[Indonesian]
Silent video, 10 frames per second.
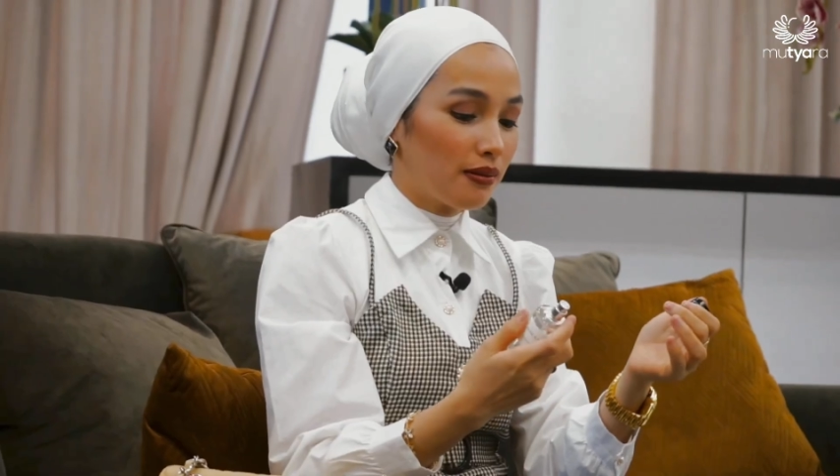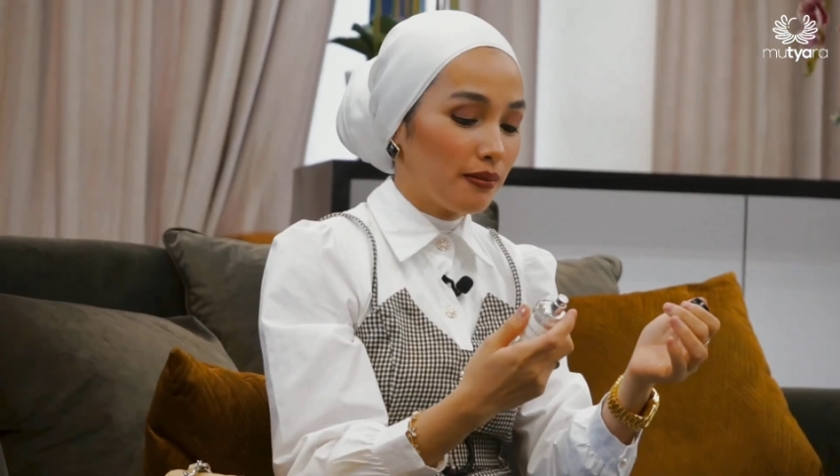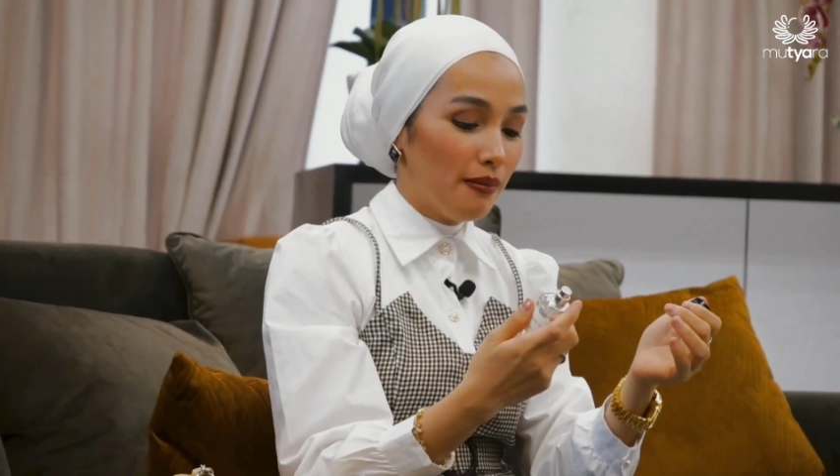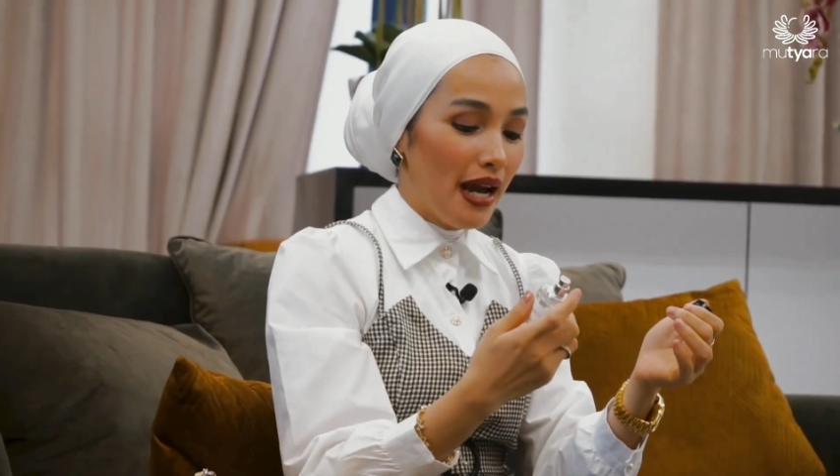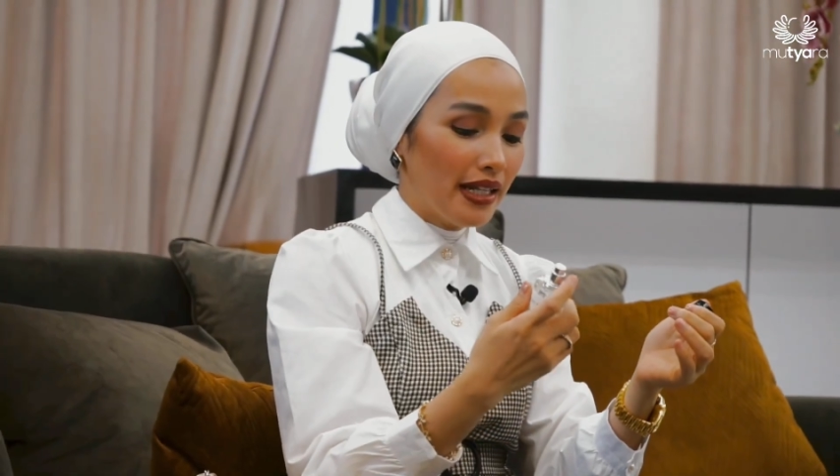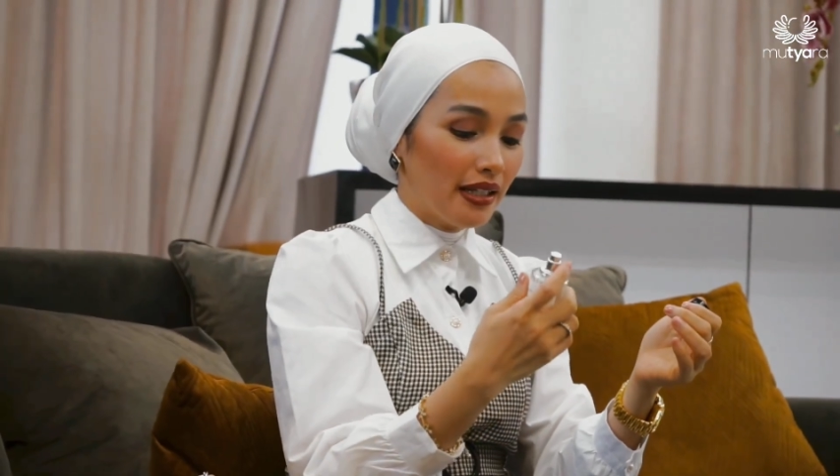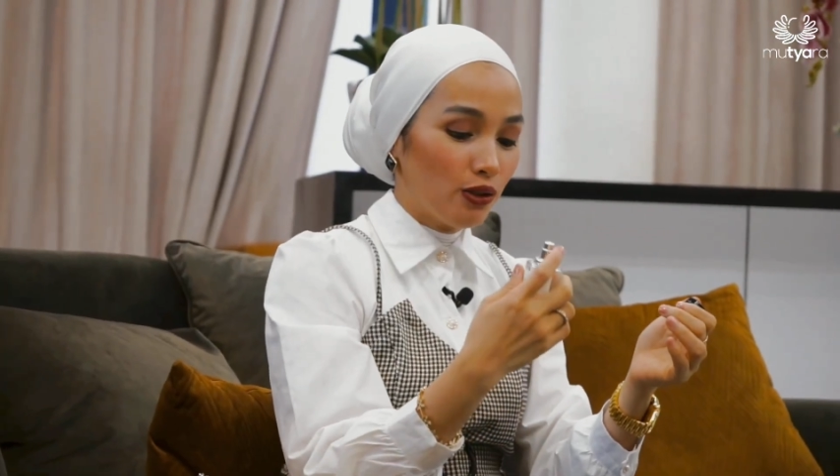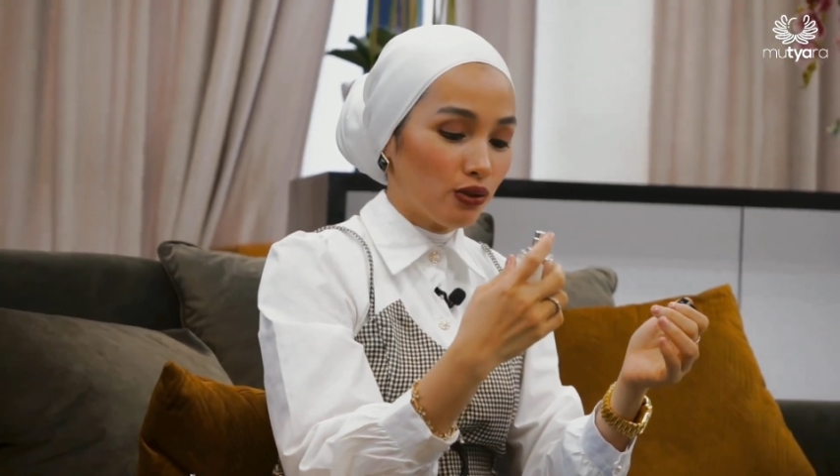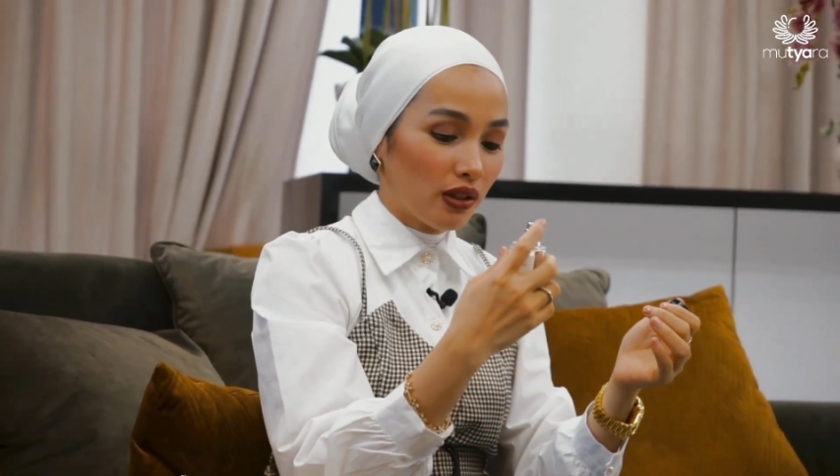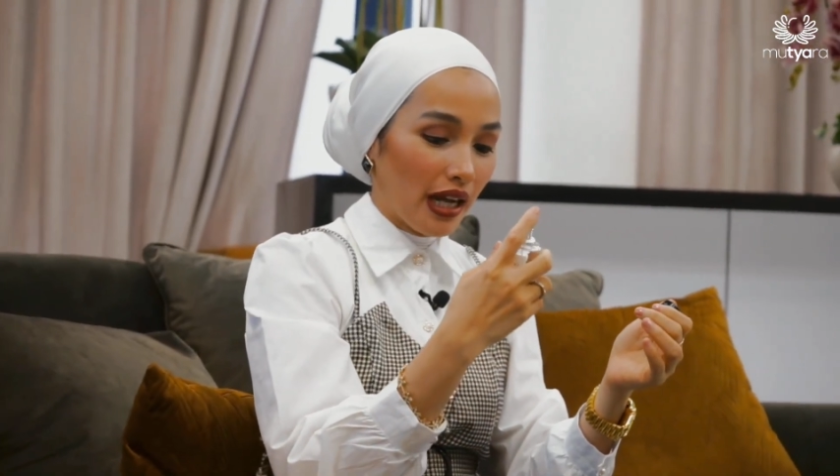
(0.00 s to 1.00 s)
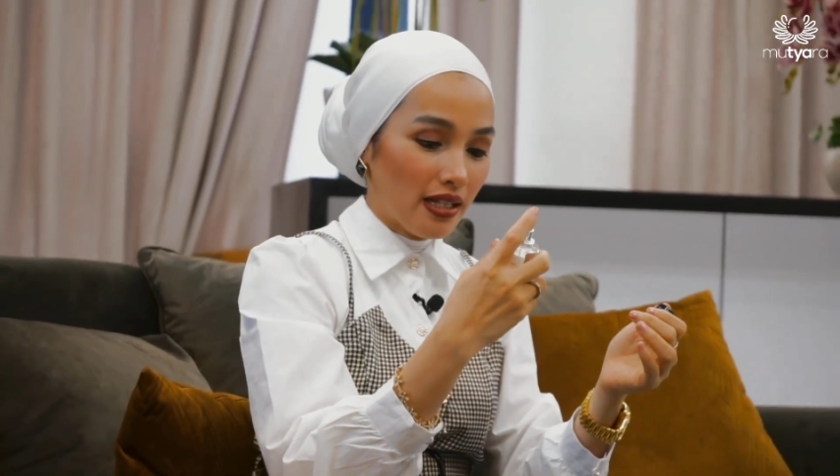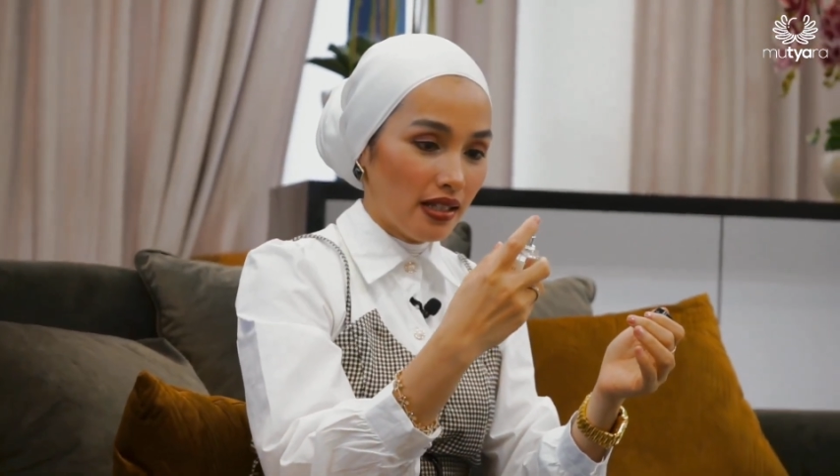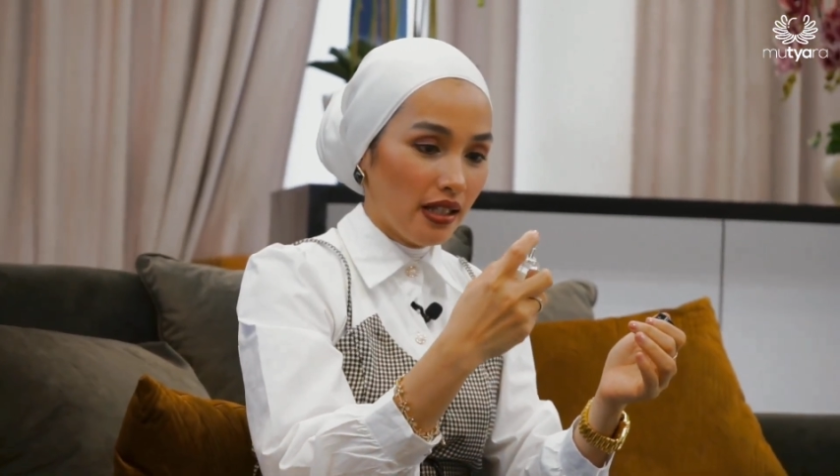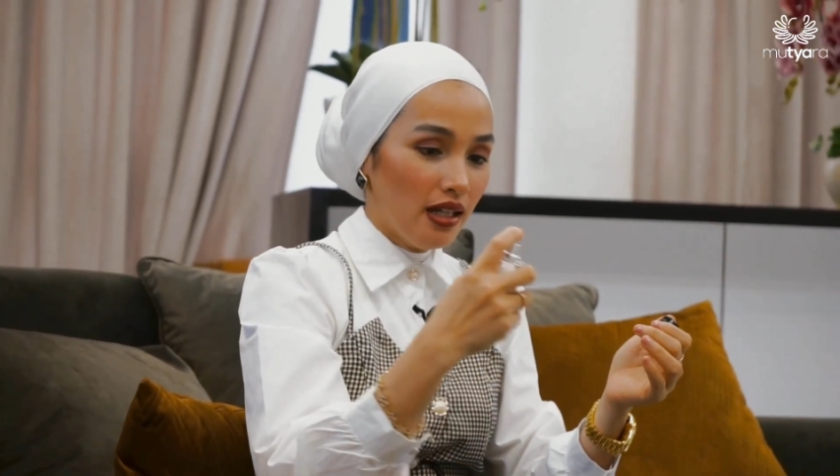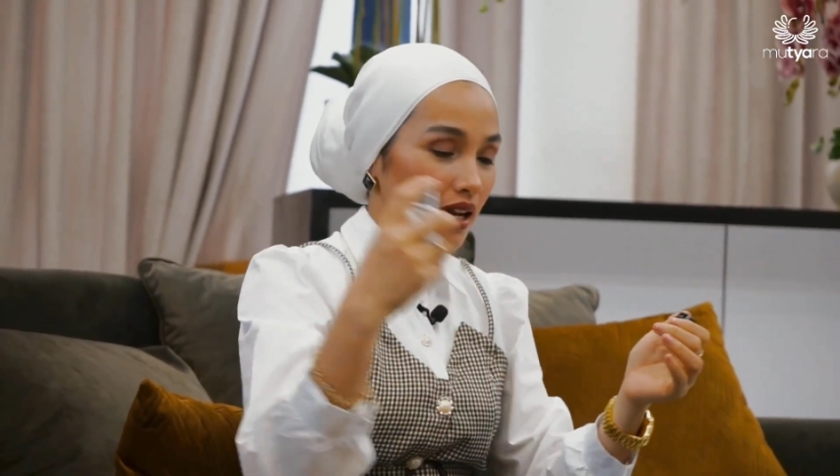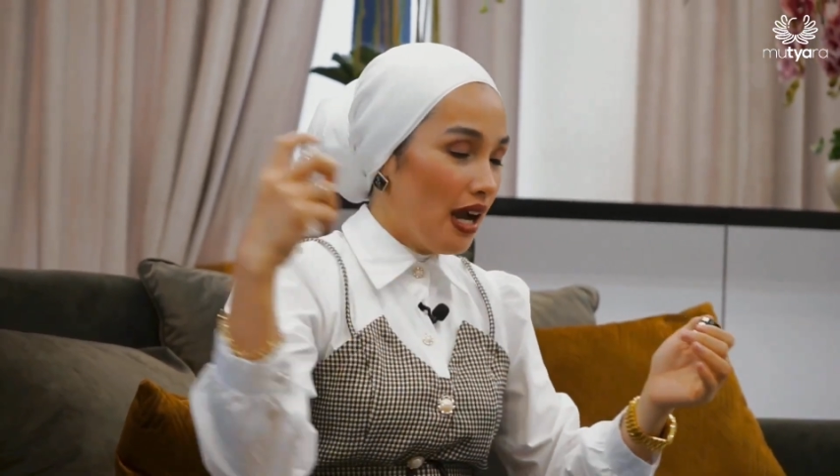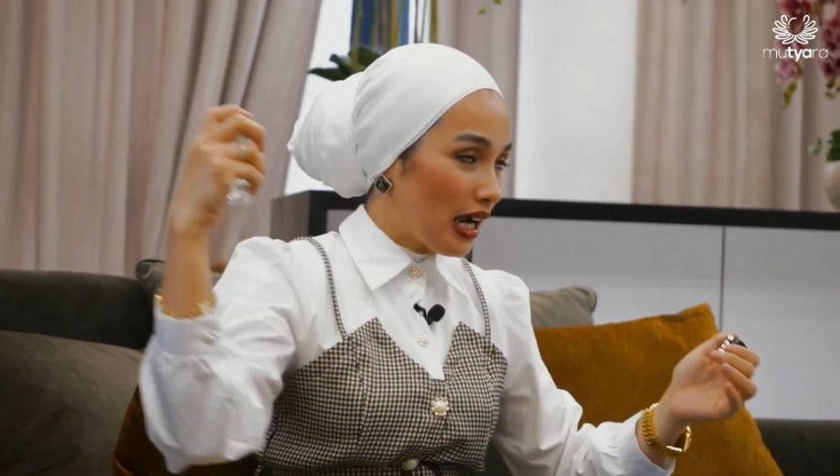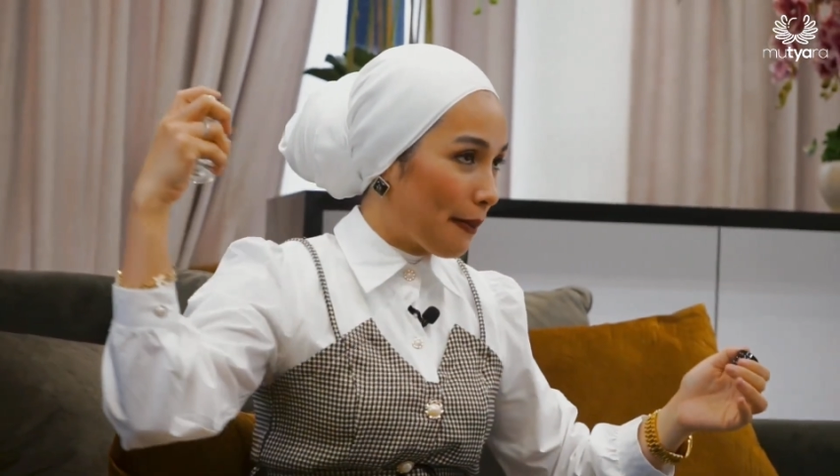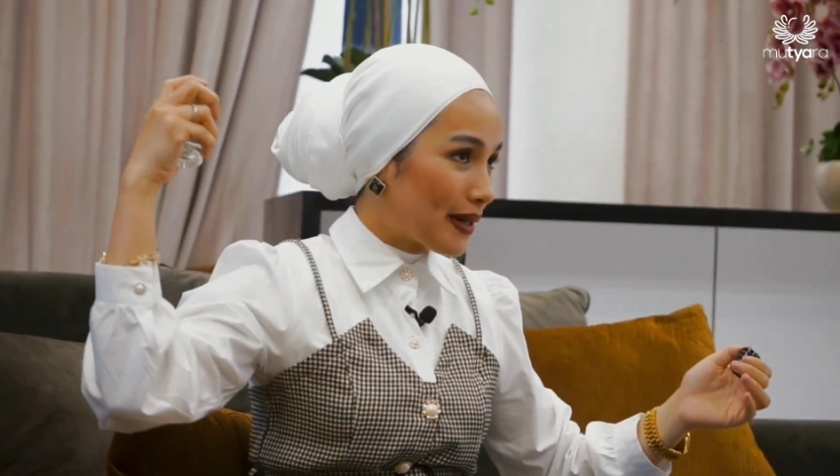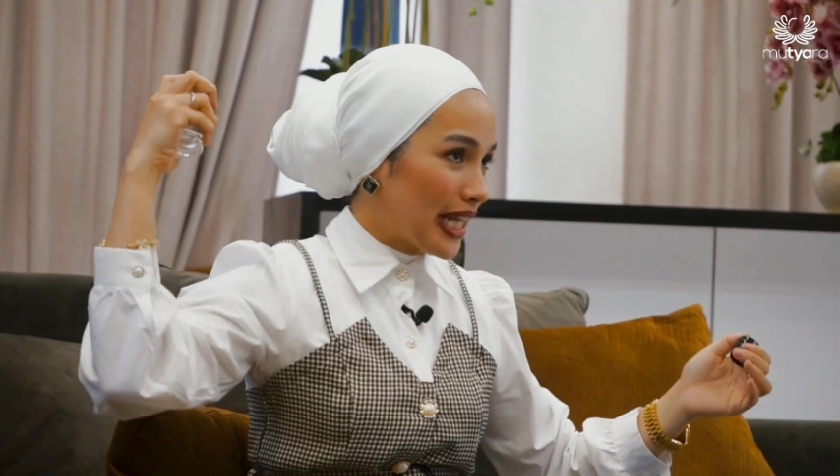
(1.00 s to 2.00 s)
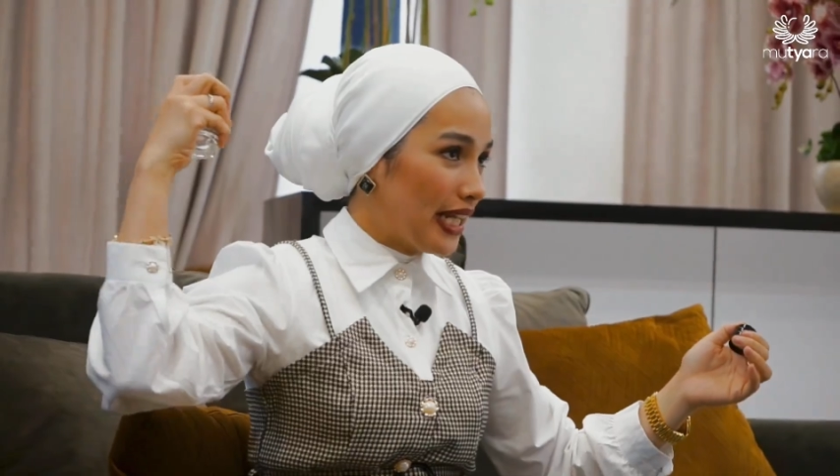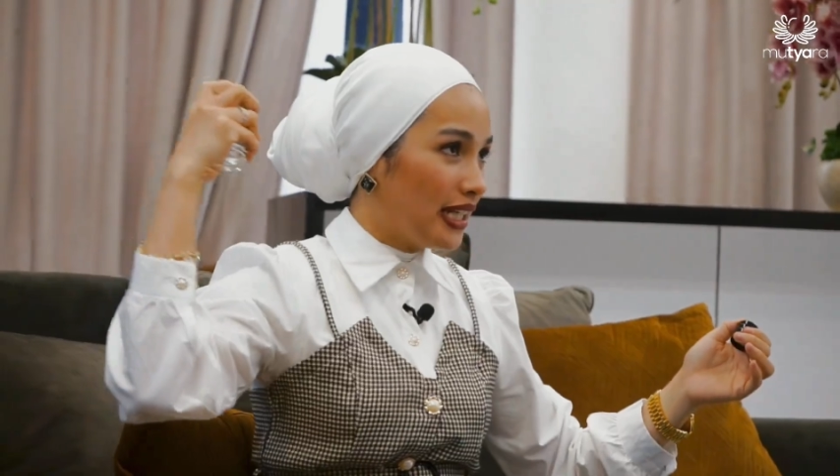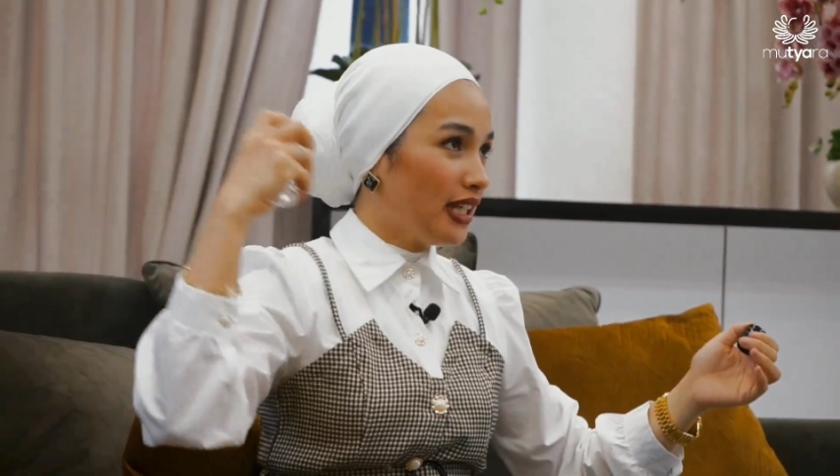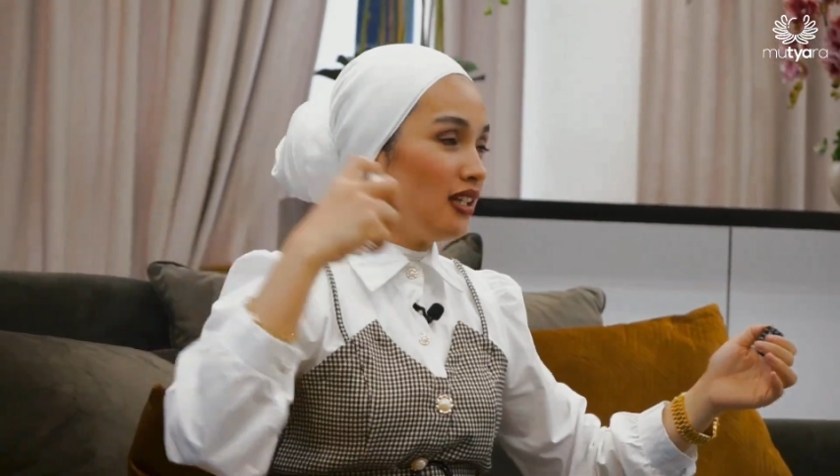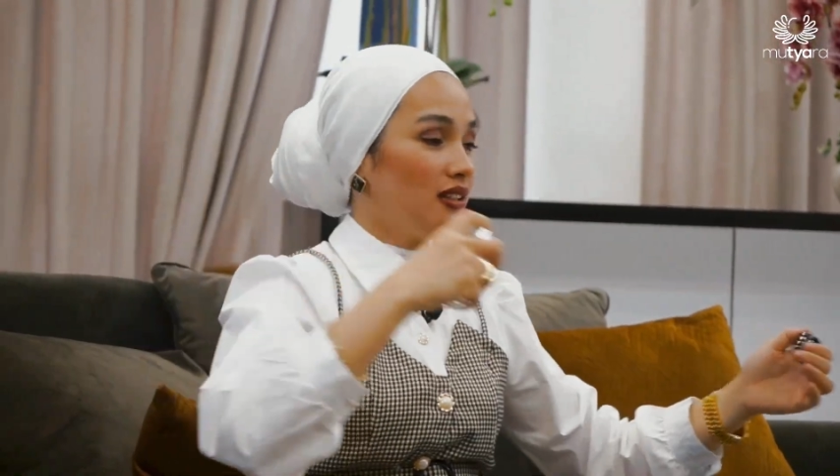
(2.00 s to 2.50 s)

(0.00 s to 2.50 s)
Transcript: baik untuk kasih kepercayaan diri